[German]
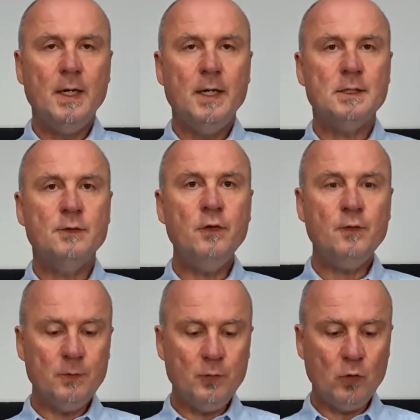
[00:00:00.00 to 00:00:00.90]
Das
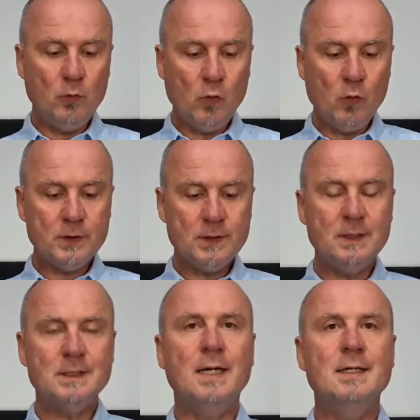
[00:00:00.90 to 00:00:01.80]
fünfte Buch Mose
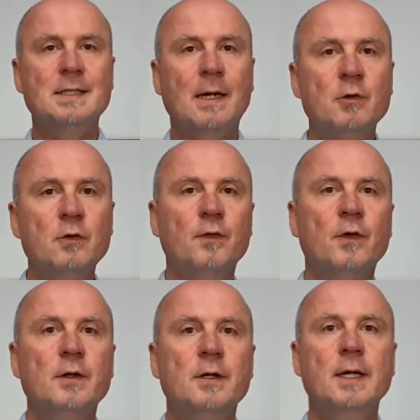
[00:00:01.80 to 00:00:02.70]
ist eine Sammlung
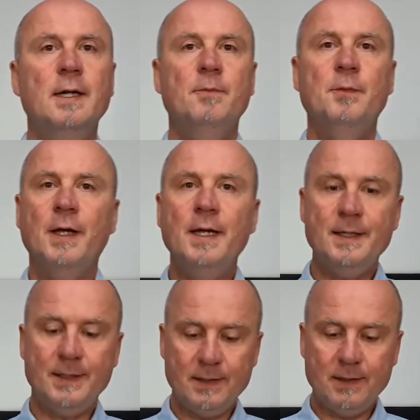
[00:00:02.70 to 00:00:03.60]
von
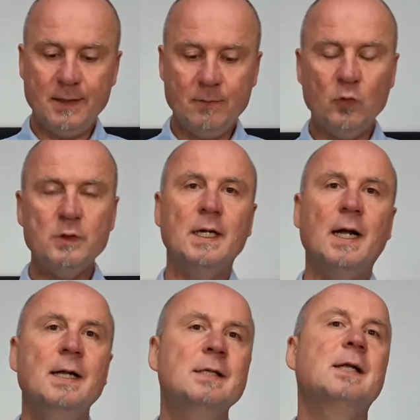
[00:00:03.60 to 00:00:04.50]
Predigten, die Mose
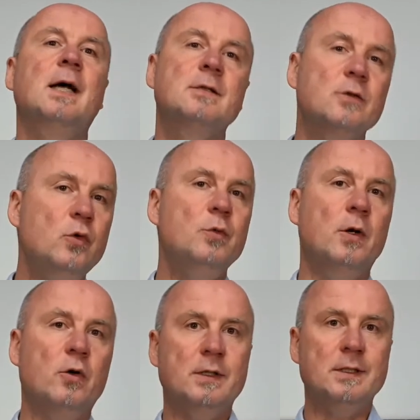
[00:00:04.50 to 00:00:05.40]
gehalten hat über
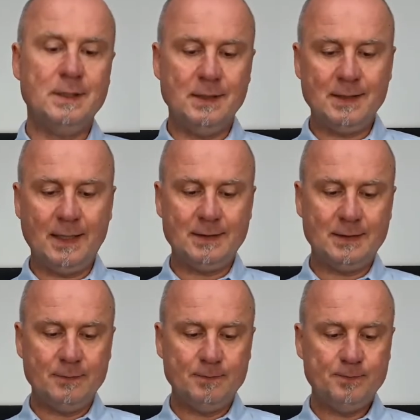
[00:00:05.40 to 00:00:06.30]
Gottes
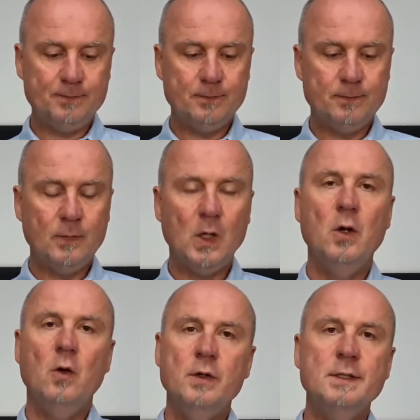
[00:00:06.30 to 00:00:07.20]
Gesetz.
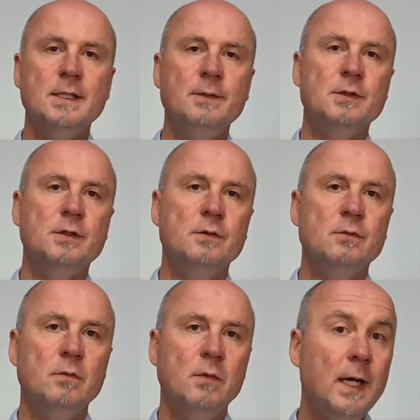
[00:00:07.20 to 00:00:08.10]
Und es gibt
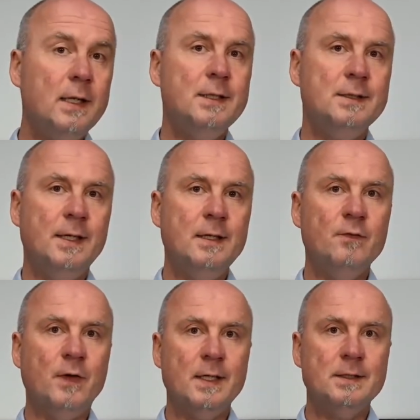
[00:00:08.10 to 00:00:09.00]
etliche
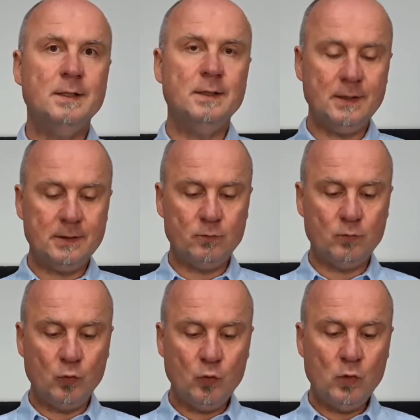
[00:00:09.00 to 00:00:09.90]
Hinweise in diesem
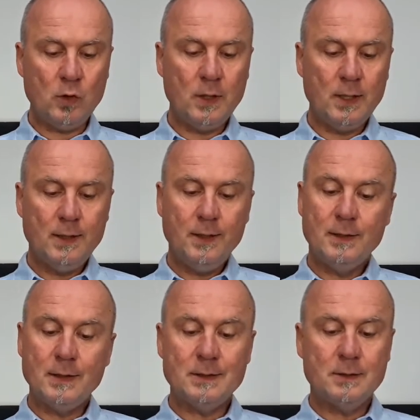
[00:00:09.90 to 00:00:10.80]
Buch,
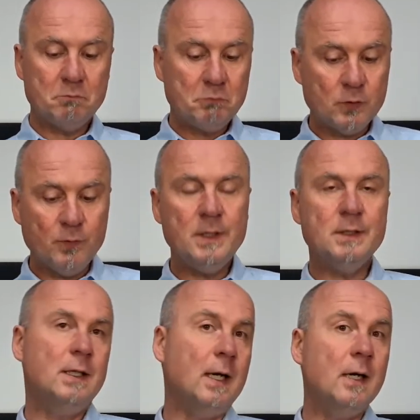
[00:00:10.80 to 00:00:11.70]
dass
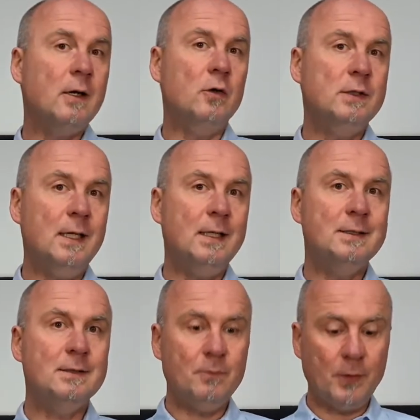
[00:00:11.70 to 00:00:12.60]
zumindest gerade auch die
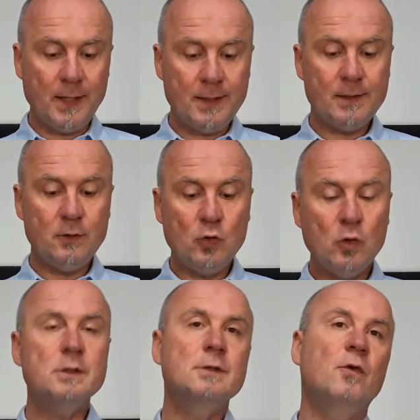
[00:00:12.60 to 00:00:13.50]
letzten Predigten
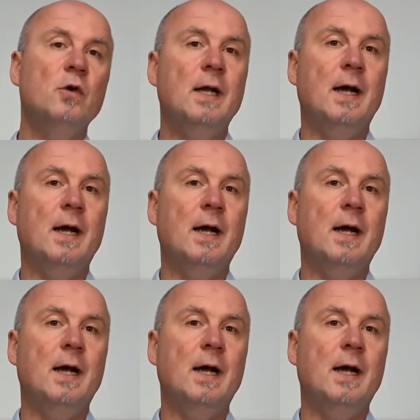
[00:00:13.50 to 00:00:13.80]
kurz vor der